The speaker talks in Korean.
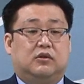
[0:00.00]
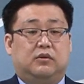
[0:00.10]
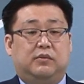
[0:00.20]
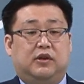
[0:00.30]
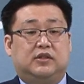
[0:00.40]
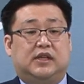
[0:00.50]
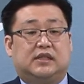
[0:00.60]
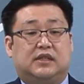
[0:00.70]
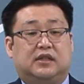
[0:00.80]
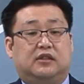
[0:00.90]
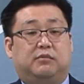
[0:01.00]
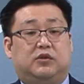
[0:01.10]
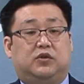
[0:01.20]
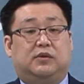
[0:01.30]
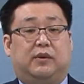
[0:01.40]
그러면 제사장들만
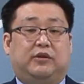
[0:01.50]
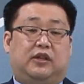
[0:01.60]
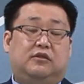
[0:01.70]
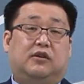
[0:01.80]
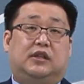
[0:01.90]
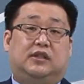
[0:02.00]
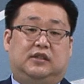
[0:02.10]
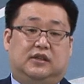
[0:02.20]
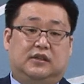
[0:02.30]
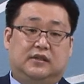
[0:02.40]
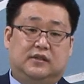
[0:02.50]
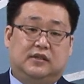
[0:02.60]
조심하면 되는 거 아니냐.